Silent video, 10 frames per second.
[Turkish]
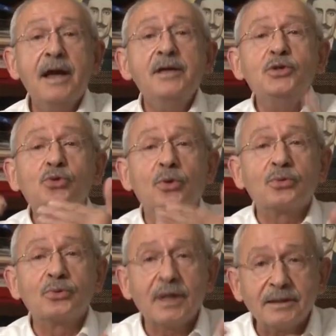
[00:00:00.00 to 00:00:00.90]
En
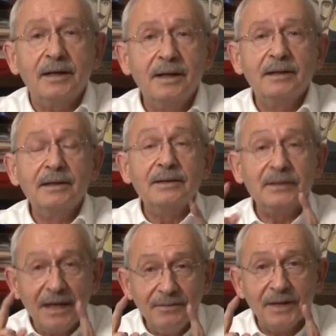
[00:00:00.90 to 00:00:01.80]
sonunda da
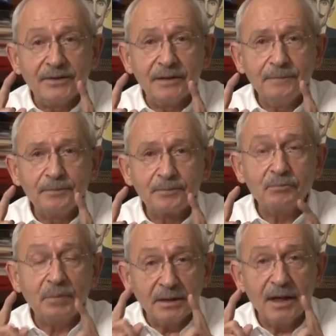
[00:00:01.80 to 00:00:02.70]
devleti,
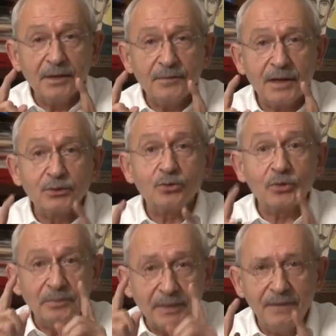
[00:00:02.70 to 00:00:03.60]
bir daha ifade
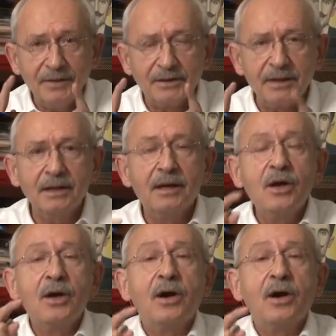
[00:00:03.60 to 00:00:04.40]
ediyorum, devleti